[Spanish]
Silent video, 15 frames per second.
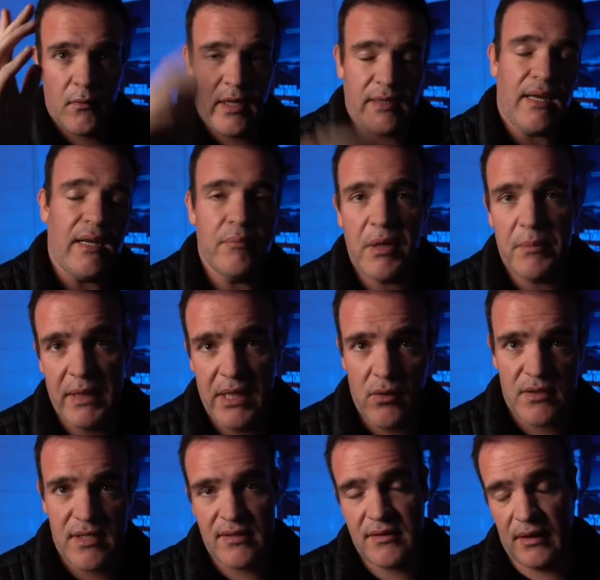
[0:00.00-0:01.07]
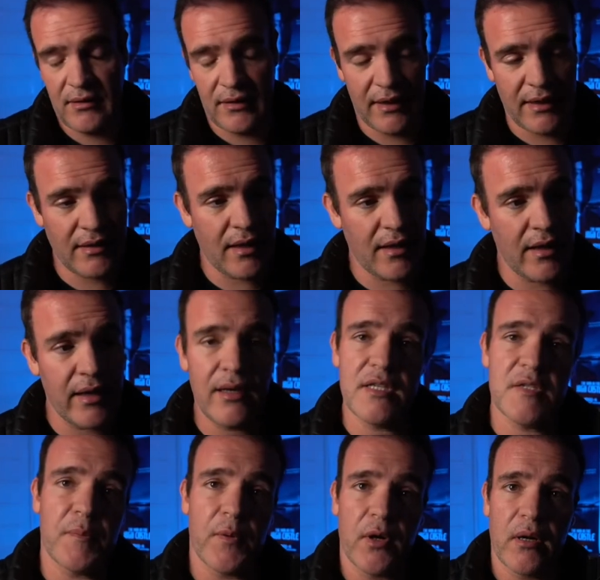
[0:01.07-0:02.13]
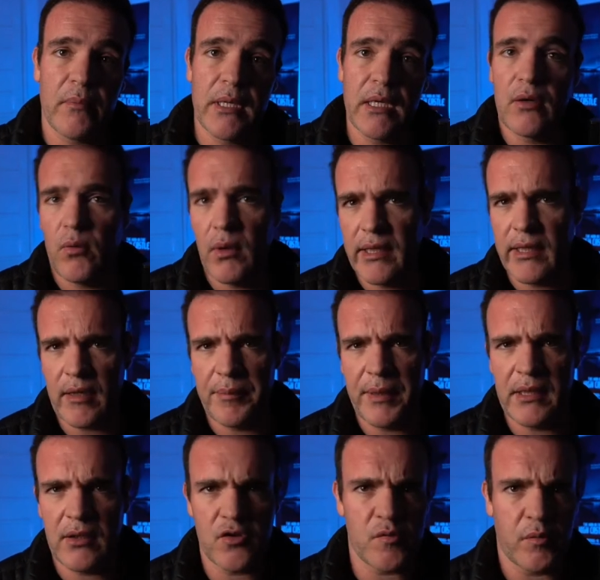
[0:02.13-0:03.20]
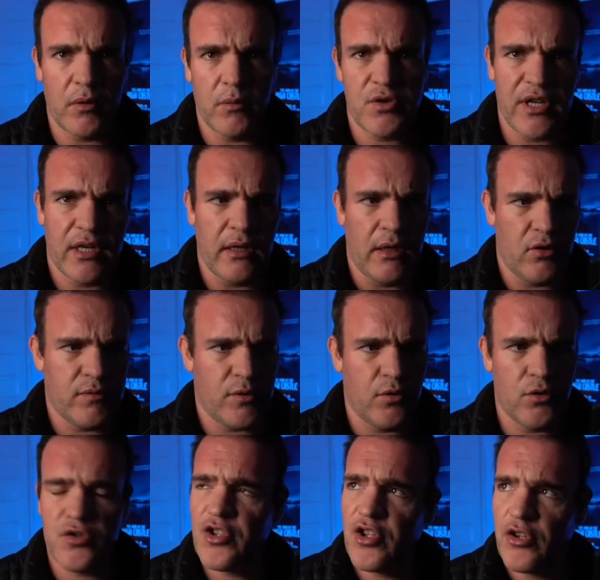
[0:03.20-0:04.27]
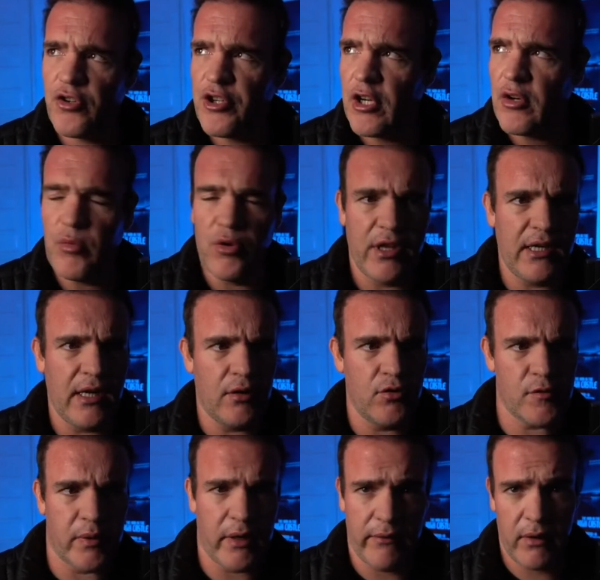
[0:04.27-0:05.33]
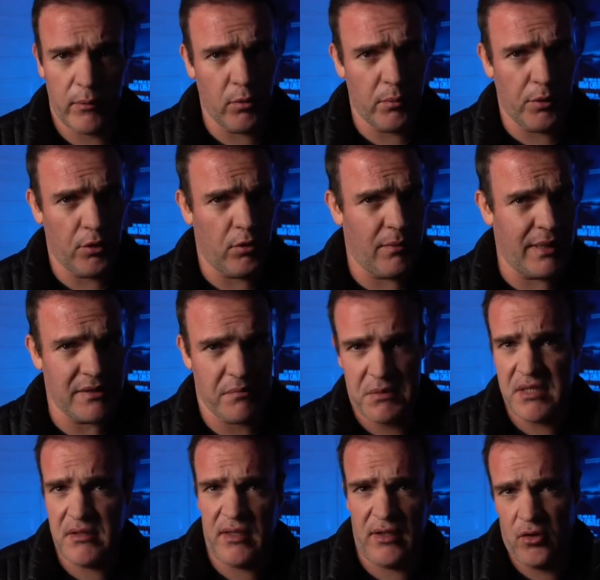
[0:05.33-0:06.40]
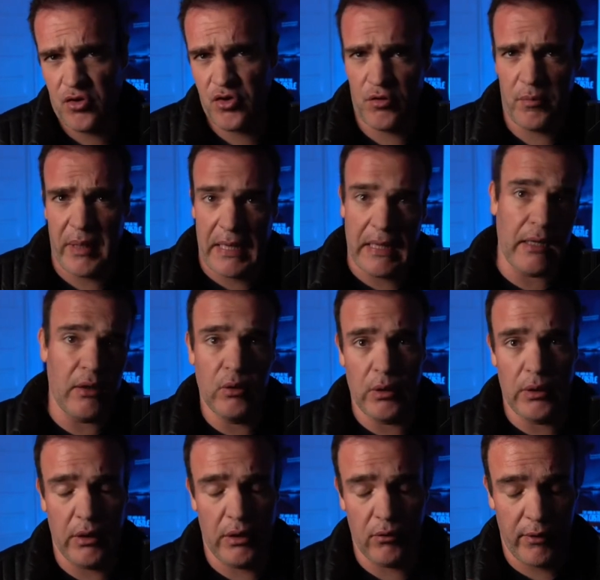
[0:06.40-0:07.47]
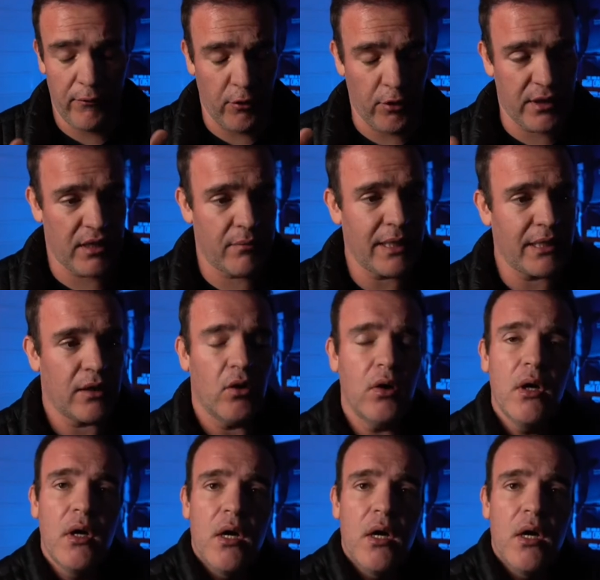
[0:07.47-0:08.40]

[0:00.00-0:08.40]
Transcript: tal? Bienvenidos a esta entrega de Dailys, programa en el cual de repente nos ponemos en claroscuros. Creo que ya como dé la luz para verme un poco más misterioso, para darle un, enfoque dramático.